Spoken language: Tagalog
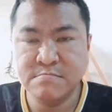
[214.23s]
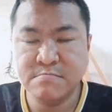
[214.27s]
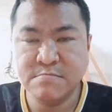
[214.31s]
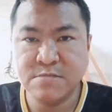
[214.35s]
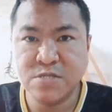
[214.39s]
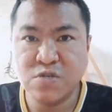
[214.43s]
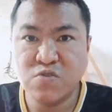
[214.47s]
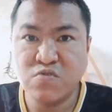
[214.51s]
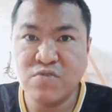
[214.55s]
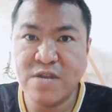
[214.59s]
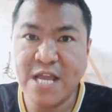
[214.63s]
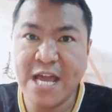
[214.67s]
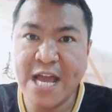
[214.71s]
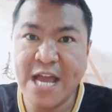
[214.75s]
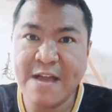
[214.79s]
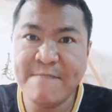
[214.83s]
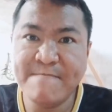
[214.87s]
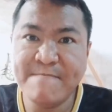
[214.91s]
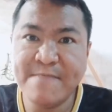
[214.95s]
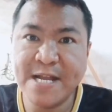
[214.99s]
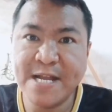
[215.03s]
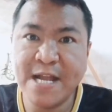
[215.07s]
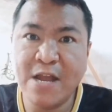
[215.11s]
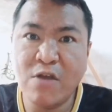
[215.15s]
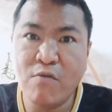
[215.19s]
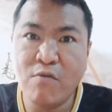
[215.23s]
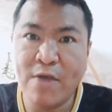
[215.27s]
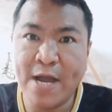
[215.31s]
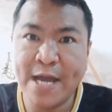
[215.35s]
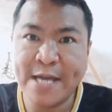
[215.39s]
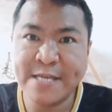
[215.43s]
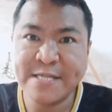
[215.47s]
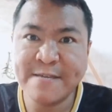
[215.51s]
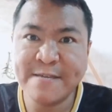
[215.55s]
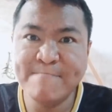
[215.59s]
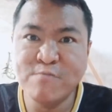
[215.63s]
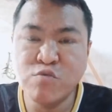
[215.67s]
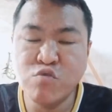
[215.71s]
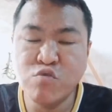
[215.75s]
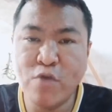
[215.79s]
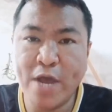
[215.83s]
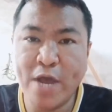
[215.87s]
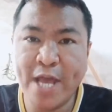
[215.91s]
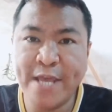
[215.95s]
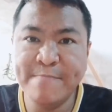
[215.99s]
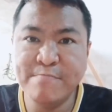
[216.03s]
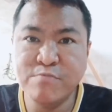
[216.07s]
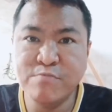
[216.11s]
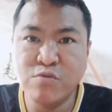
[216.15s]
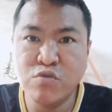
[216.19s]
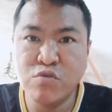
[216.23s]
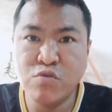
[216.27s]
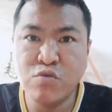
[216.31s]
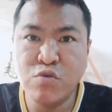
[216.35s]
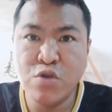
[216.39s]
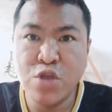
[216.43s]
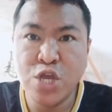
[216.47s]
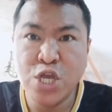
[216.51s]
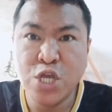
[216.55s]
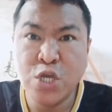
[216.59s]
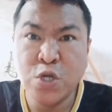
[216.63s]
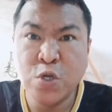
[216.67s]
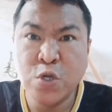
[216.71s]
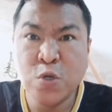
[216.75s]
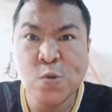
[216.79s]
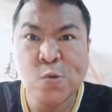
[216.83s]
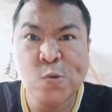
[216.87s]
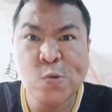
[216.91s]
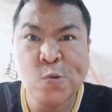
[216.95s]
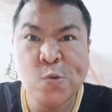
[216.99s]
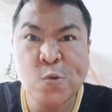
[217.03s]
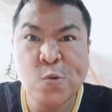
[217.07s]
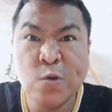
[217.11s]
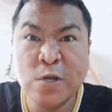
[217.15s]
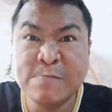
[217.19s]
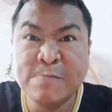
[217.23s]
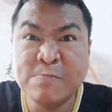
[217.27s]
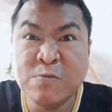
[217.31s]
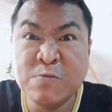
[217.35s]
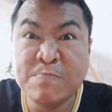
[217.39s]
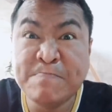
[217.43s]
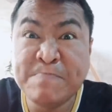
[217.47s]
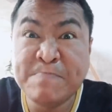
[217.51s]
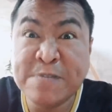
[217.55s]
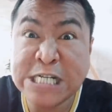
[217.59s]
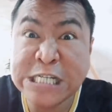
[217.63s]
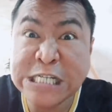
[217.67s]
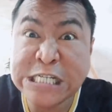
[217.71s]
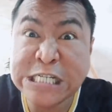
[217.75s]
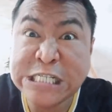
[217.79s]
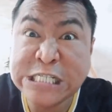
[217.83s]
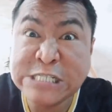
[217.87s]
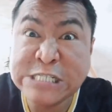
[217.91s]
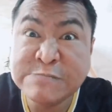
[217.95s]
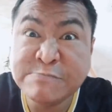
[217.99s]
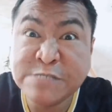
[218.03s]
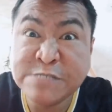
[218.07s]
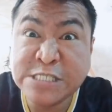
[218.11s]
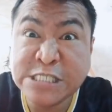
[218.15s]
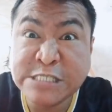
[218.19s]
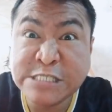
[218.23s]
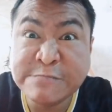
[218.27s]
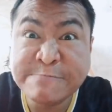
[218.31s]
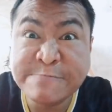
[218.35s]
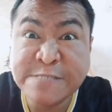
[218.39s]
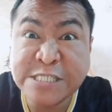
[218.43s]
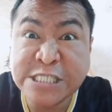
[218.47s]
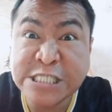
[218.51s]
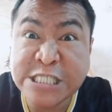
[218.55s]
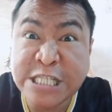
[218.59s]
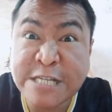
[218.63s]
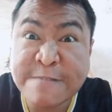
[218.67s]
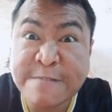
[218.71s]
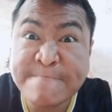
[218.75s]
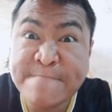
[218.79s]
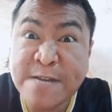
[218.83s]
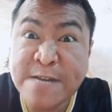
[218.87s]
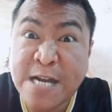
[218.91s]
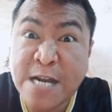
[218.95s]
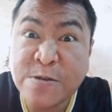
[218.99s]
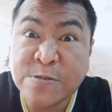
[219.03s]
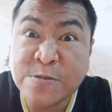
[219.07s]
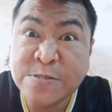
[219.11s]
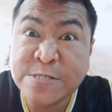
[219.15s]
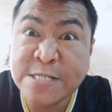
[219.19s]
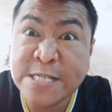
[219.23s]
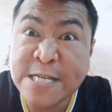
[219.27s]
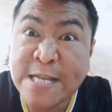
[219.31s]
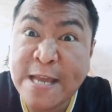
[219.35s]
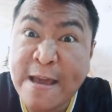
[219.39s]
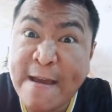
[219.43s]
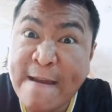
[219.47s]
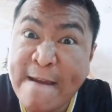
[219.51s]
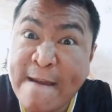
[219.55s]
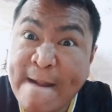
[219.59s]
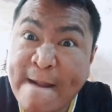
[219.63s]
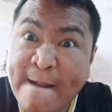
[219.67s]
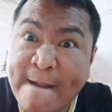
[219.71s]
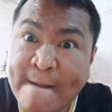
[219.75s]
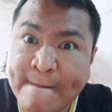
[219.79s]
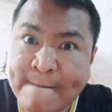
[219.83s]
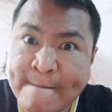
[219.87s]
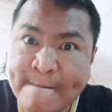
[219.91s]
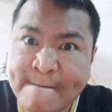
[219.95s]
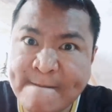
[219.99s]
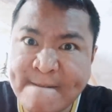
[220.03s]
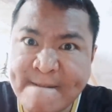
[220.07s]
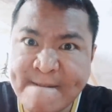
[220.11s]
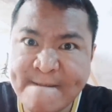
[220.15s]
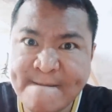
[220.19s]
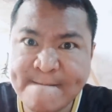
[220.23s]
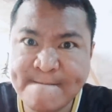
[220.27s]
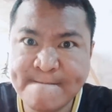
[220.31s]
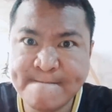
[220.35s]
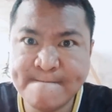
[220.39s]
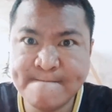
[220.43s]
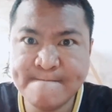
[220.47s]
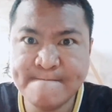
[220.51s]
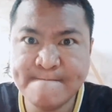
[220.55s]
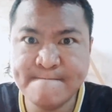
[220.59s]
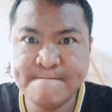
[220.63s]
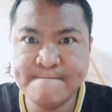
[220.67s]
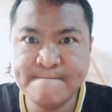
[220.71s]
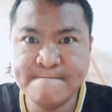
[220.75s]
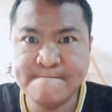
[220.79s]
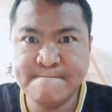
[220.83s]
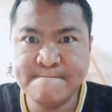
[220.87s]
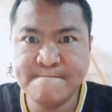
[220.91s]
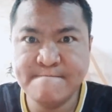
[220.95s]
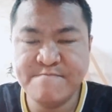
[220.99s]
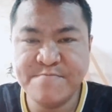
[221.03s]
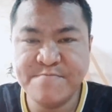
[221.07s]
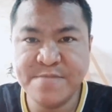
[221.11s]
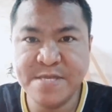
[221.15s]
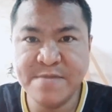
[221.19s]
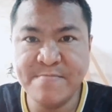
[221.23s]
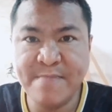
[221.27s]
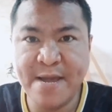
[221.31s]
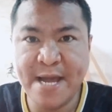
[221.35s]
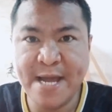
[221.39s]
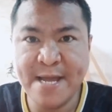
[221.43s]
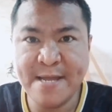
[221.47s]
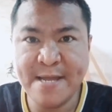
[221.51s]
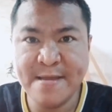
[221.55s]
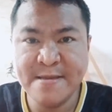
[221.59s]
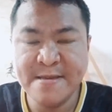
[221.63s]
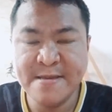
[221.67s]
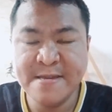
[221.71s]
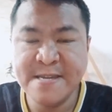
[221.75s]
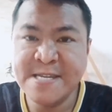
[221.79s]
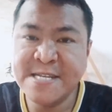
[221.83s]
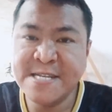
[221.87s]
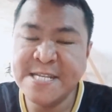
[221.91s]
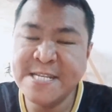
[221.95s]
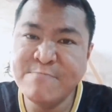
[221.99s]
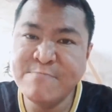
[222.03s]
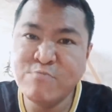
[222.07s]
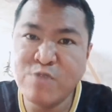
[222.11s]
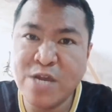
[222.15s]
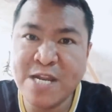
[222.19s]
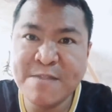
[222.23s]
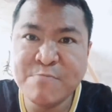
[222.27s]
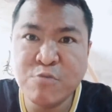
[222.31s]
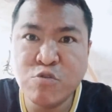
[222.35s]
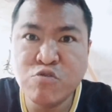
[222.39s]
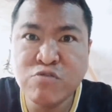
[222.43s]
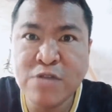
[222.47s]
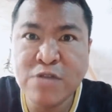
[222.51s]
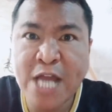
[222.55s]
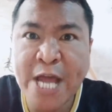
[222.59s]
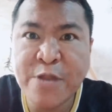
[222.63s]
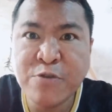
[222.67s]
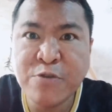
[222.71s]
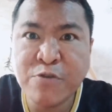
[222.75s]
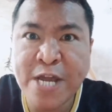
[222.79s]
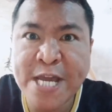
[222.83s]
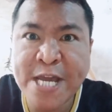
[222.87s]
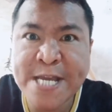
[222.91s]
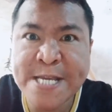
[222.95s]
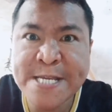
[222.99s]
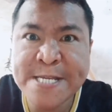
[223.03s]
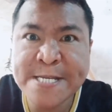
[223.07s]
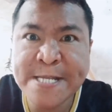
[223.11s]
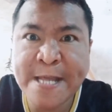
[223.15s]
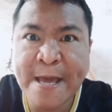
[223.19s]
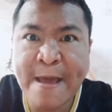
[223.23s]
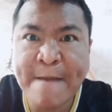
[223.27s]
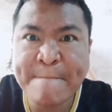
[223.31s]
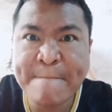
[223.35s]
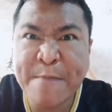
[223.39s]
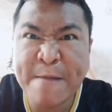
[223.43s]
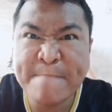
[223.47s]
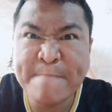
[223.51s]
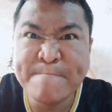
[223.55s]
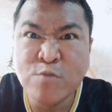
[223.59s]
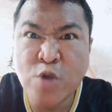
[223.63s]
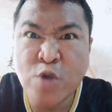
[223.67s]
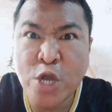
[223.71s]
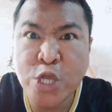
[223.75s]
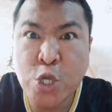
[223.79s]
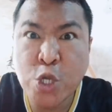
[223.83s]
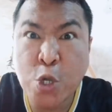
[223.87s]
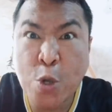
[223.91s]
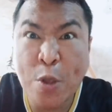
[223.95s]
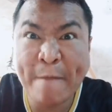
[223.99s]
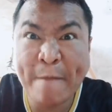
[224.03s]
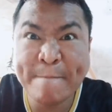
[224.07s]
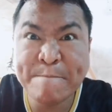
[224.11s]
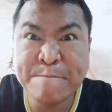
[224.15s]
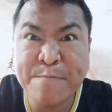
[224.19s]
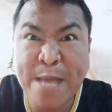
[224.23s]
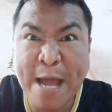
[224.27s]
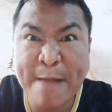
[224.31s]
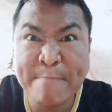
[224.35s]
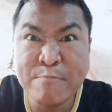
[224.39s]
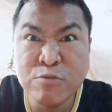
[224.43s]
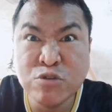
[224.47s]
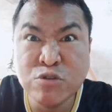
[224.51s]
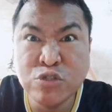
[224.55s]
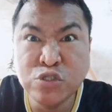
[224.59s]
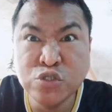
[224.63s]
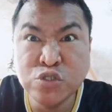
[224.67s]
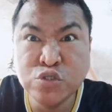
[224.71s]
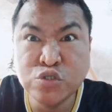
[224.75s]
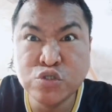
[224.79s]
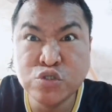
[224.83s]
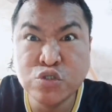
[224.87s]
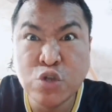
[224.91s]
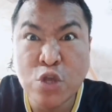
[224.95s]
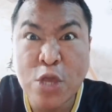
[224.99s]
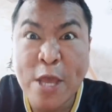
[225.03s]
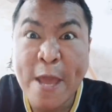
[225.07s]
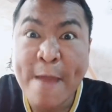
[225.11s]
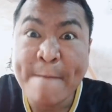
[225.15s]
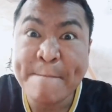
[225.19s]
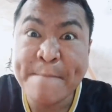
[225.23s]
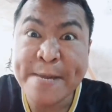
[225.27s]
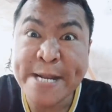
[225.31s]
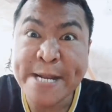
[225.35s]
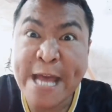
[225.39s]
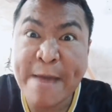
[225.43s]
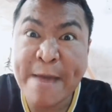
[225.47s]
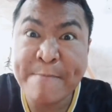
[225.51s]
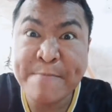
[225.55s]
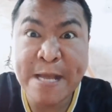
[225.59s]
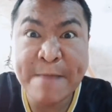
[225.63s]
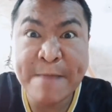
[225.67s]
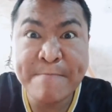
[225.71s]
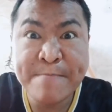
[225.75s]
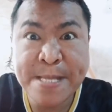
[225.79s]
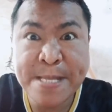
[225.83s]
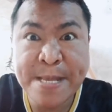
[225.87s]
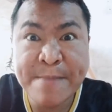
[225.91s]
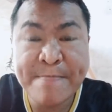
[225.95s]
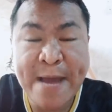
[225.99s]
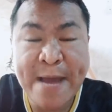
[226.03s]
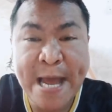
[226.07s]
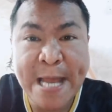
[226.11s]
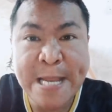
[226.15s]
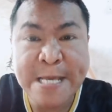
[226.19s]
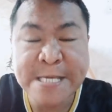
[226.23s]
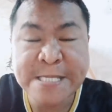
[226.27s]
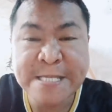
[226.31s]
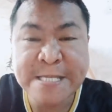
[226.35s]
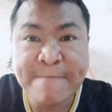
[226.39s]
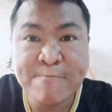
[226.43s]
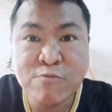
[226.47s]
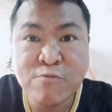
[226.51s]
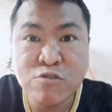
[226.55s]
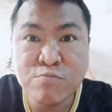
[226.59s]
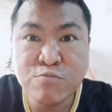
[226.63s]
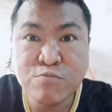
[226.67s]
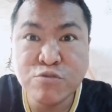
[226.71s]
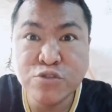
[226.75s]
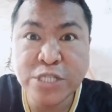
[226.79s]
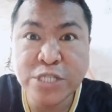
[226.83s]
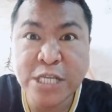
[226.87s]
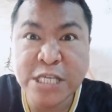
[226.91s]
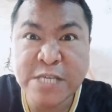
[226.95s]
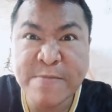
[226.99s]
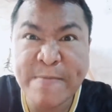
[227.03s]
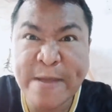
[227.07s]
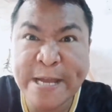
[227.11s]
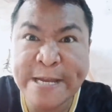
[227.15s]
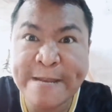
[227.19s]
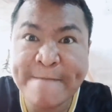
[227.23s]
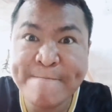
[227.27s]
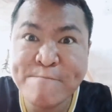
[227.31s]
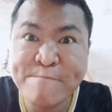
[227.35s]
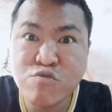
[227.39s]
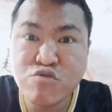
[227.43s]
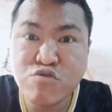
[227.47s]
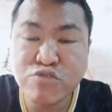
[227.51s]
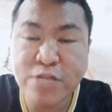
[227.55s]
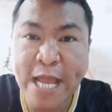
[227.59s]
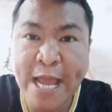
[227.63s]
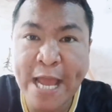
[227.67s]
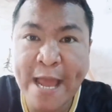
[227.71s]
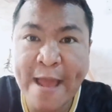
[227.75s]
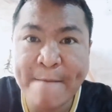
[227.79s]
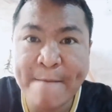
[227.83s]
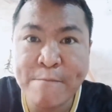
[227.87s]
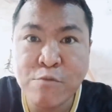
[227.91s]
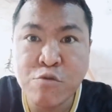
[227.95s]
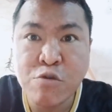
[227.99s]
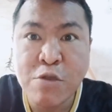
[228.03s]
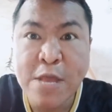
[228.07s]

wala kang magawa sa buhay mo huwag mong pakialaman ang mga trabaho nila 'di ba? Hindi mo alam kung gaano kahirap ang buhay OFW. Maraming ang minamalas na pupunta sa mga diputang amo